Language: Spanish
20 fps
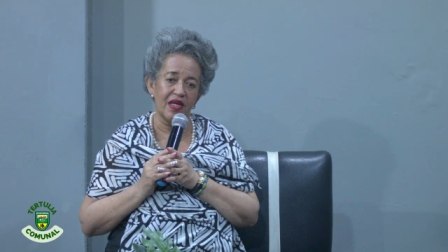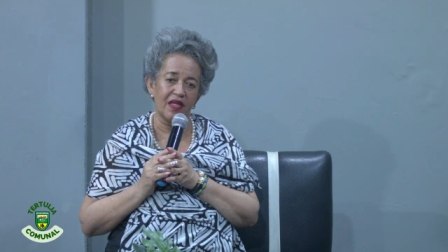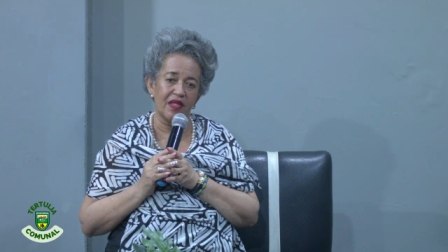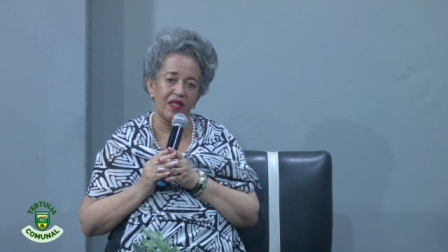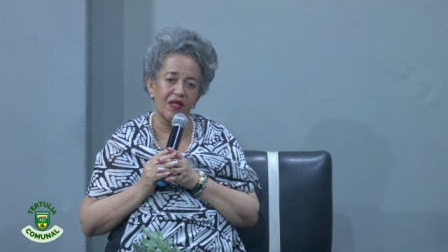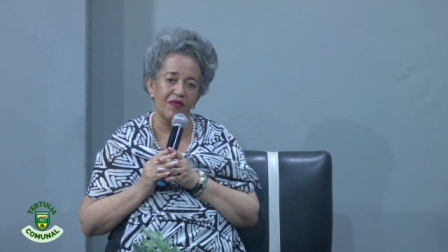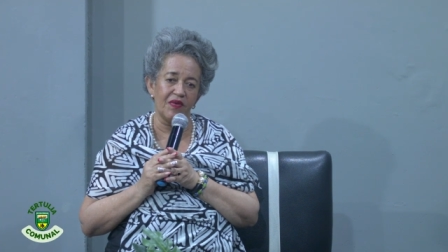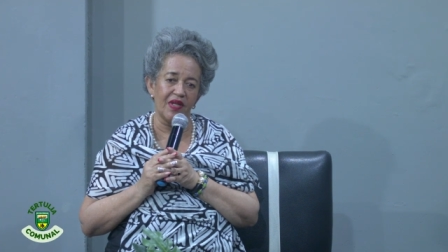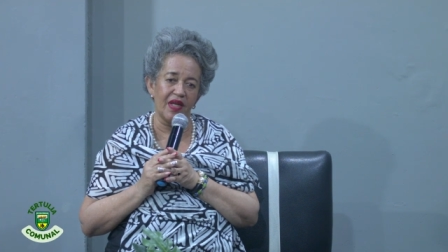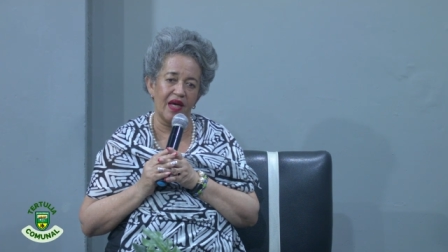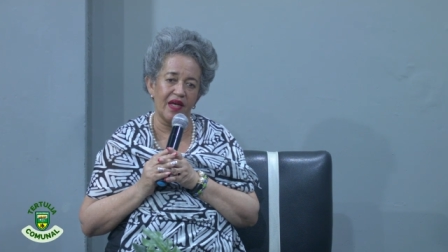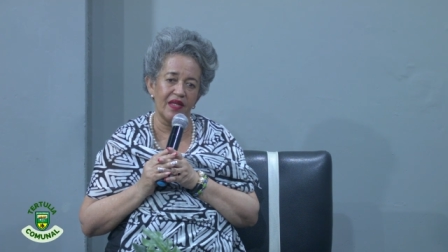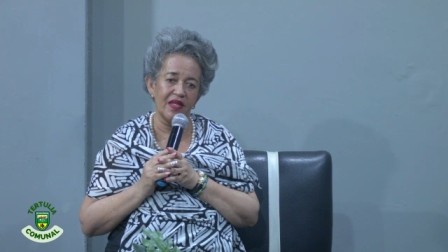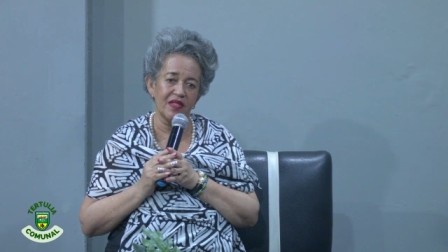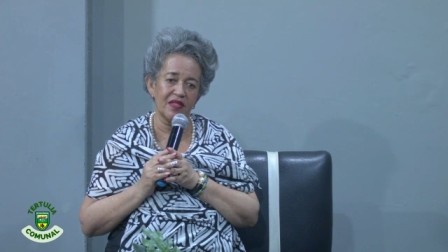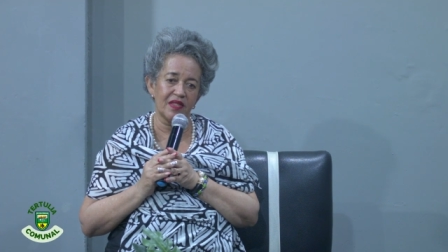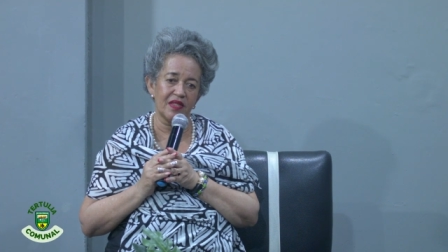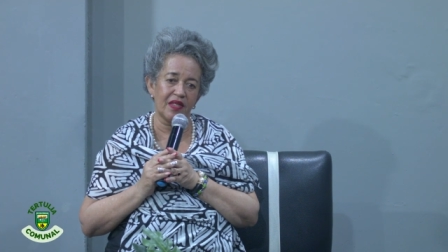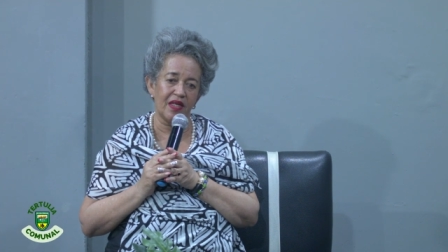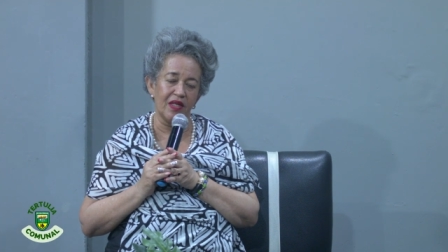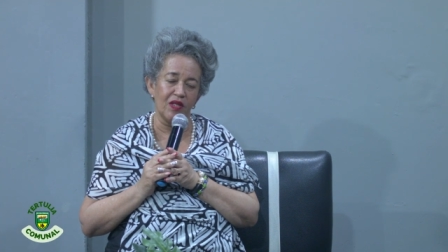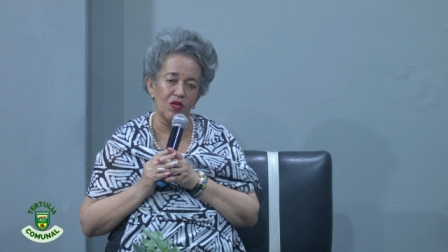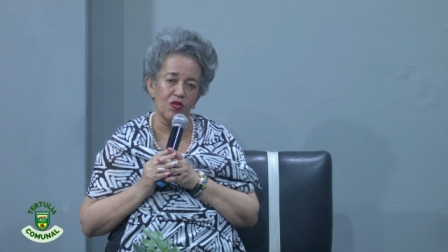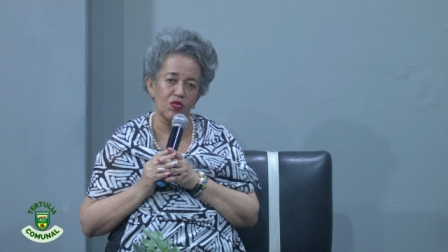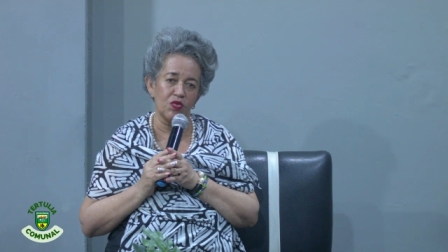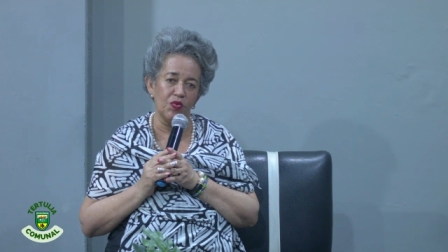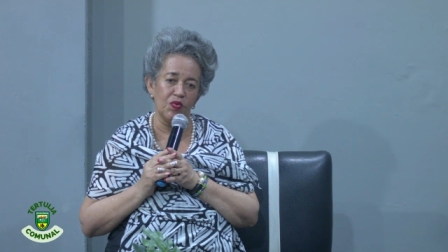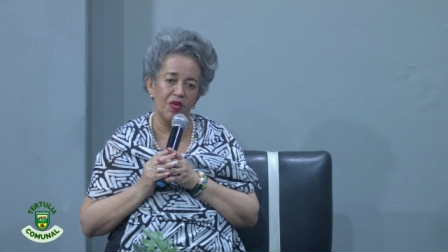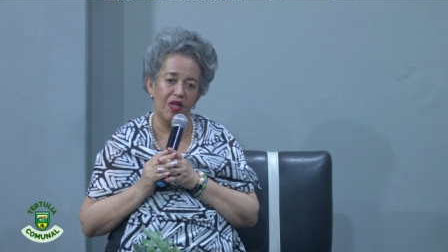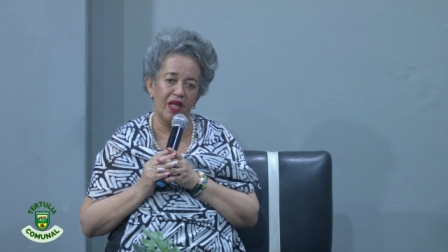actividades que
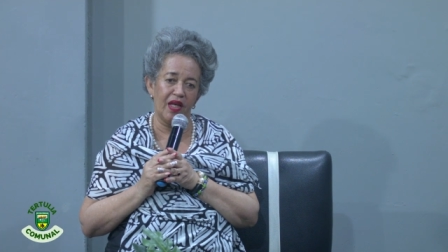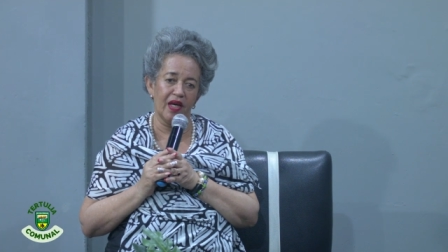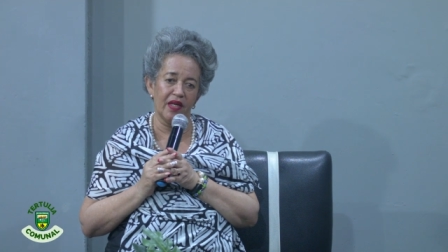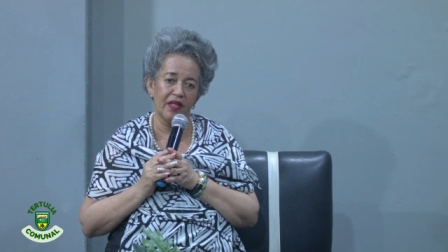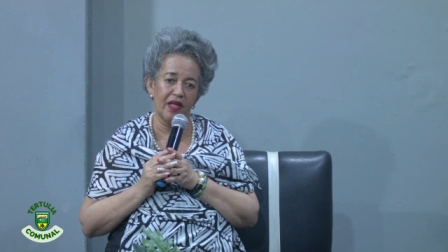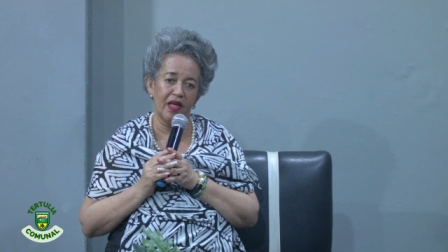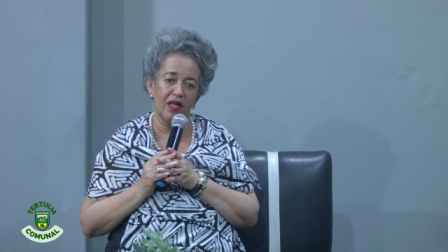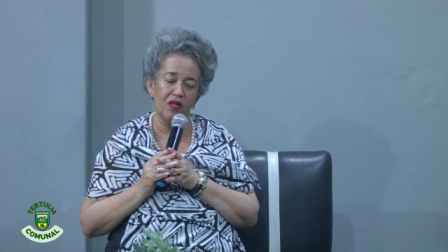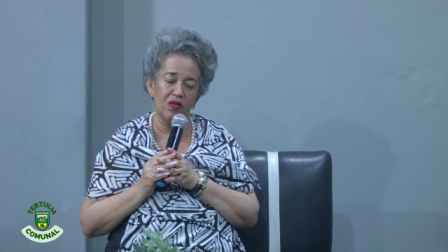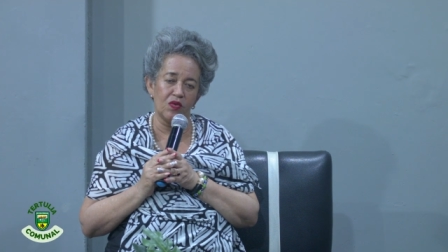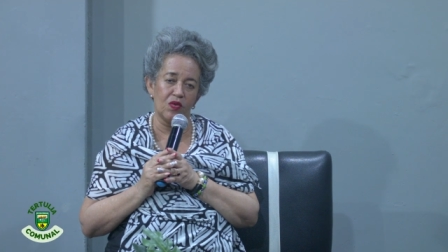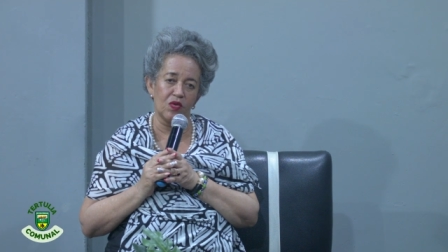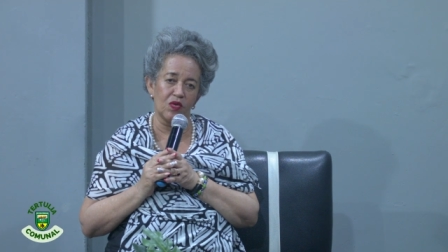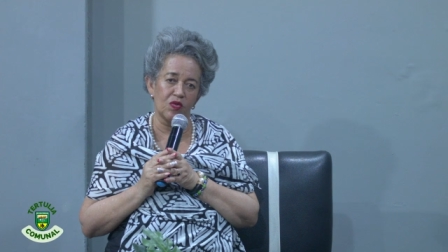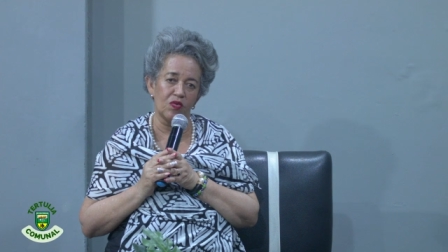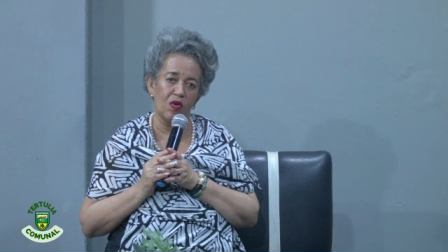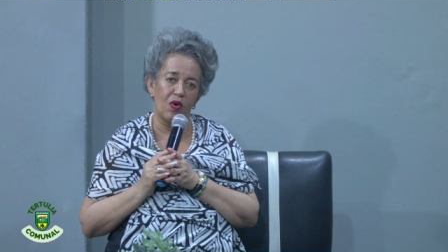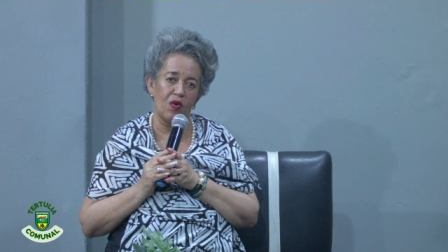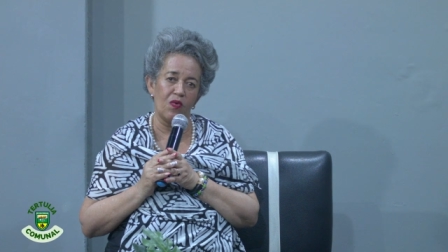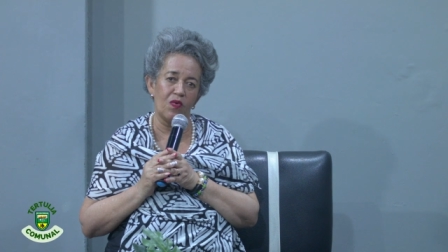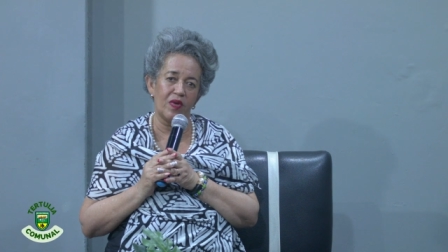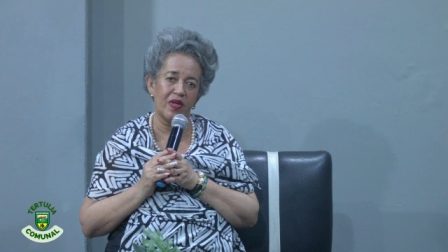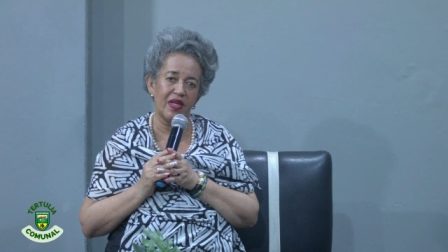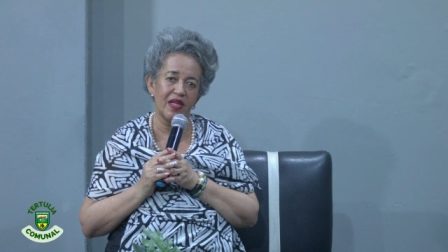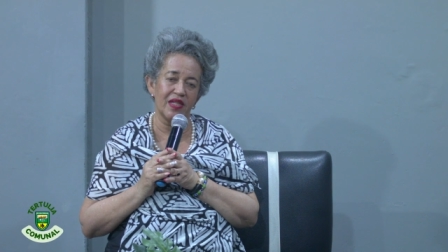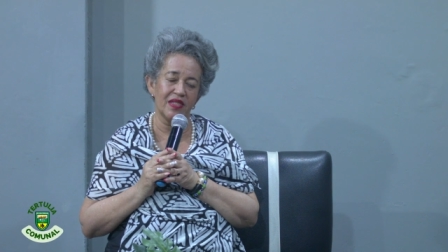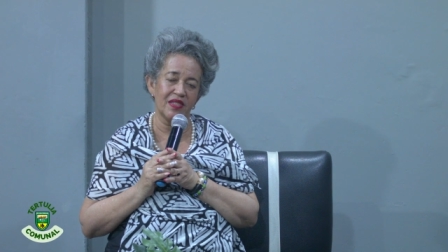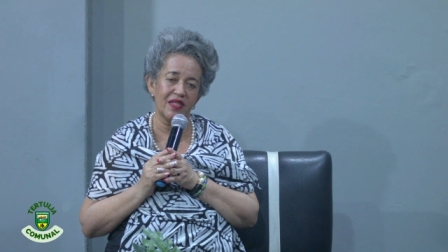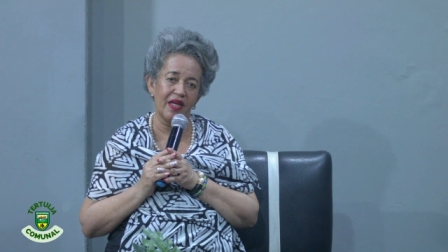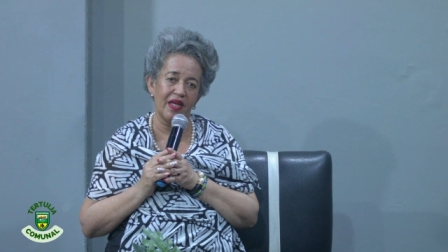nos unían en torno a un
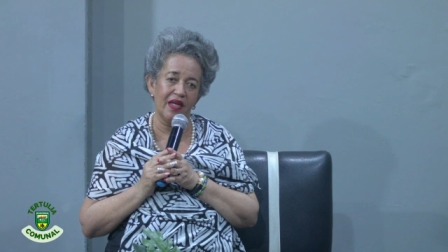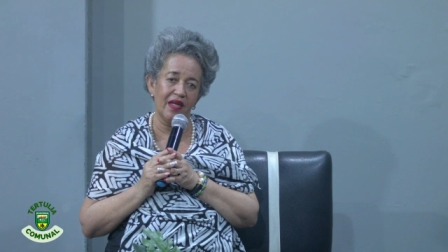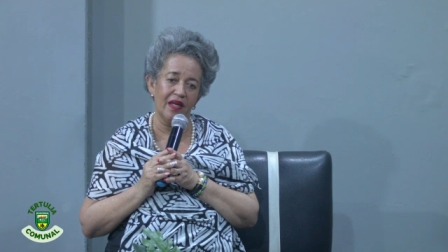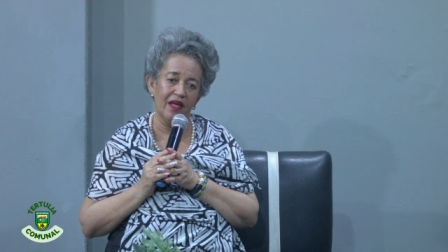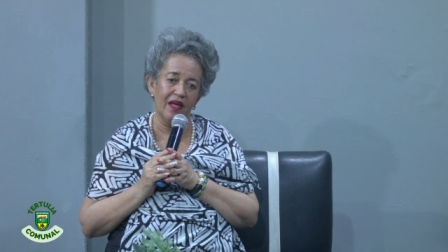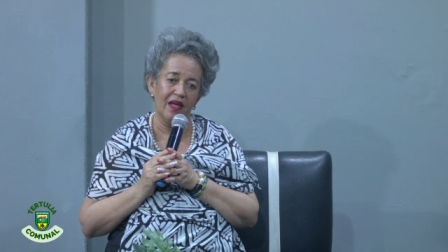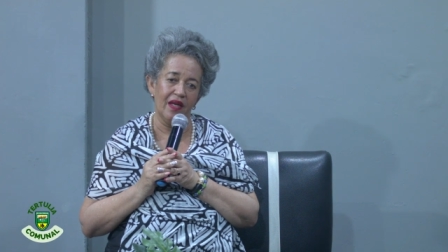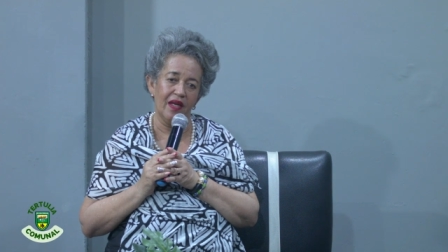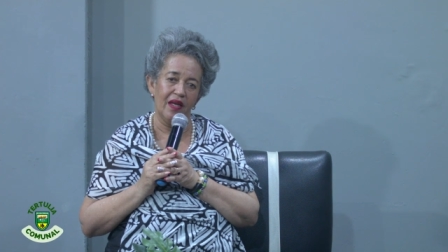qué hacer